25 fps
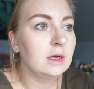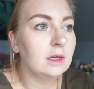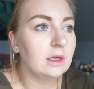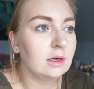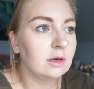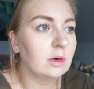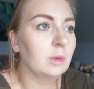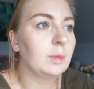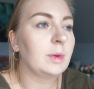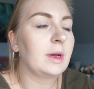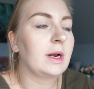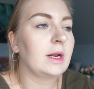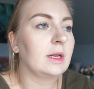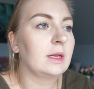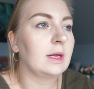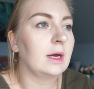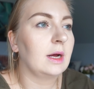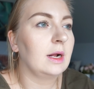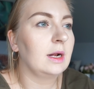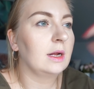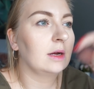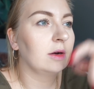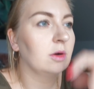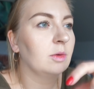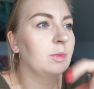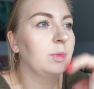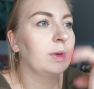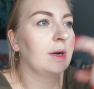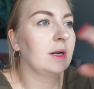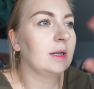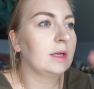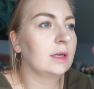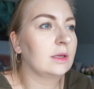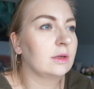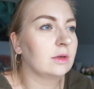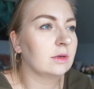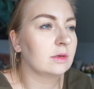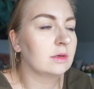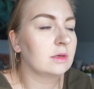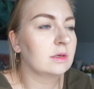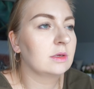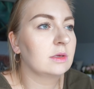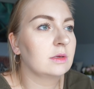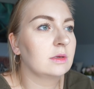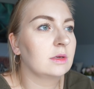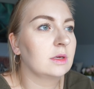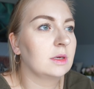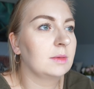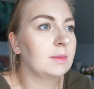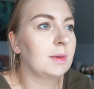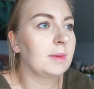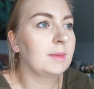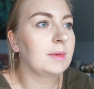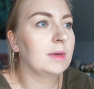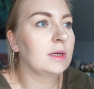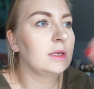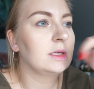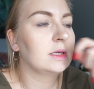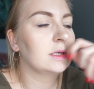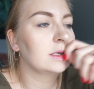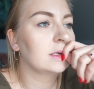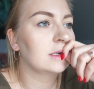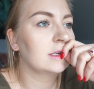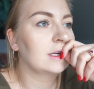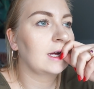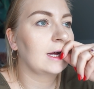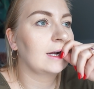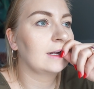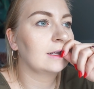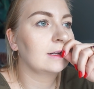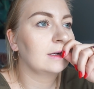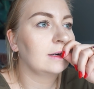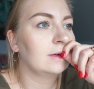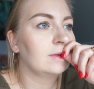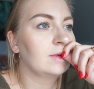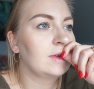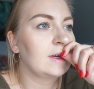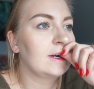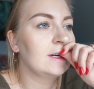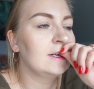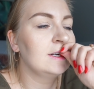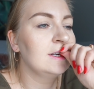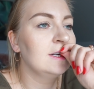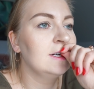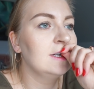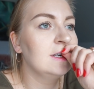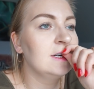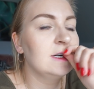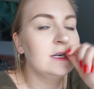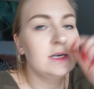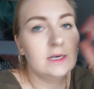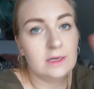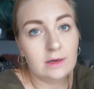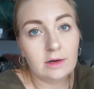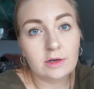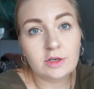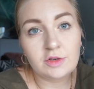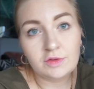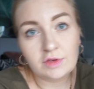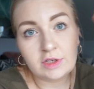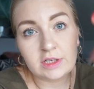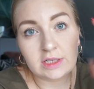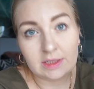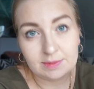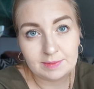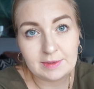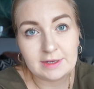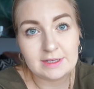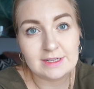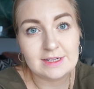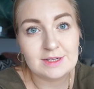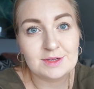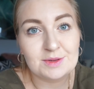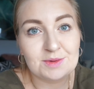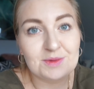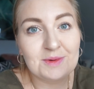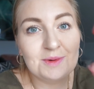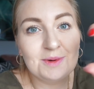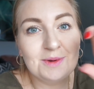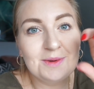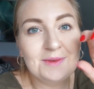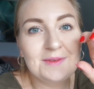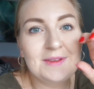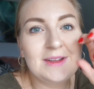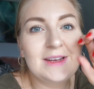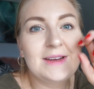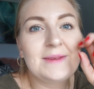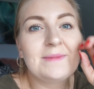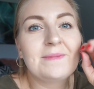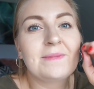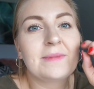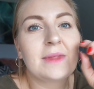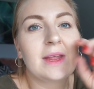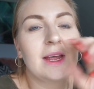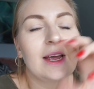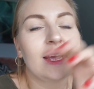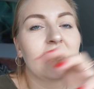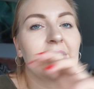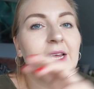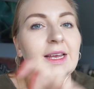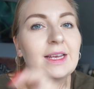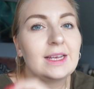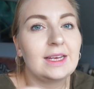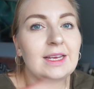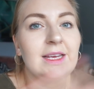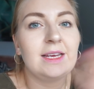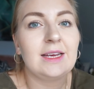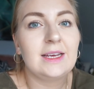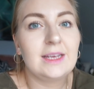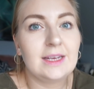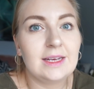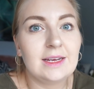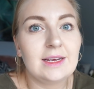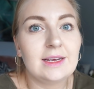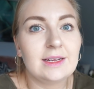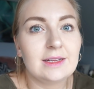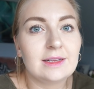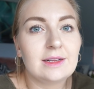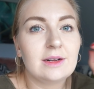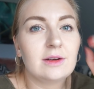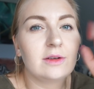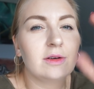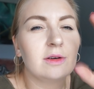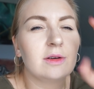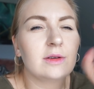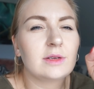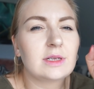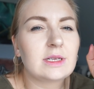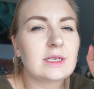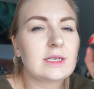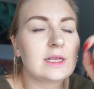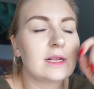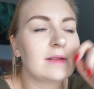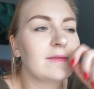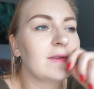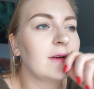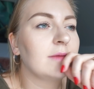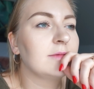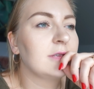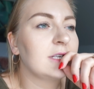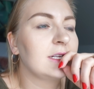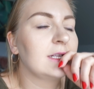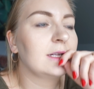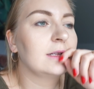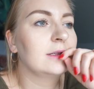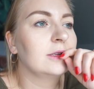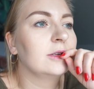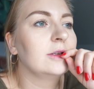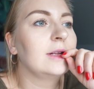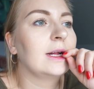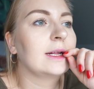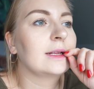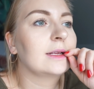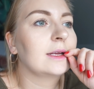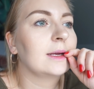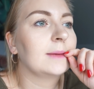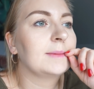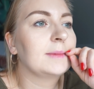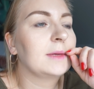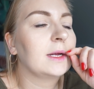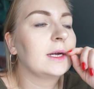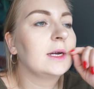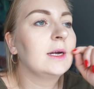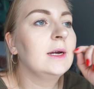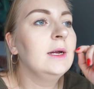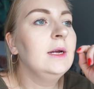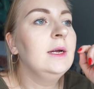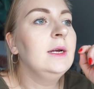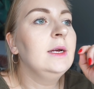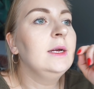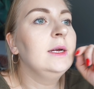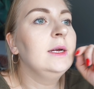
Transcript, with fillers: i kopertę, ale koperta to z, chyba będzie z kartką, nie? Oczywiście jest prezent główny y, i tylko zastanawiałam się nad dodatkiem, tak?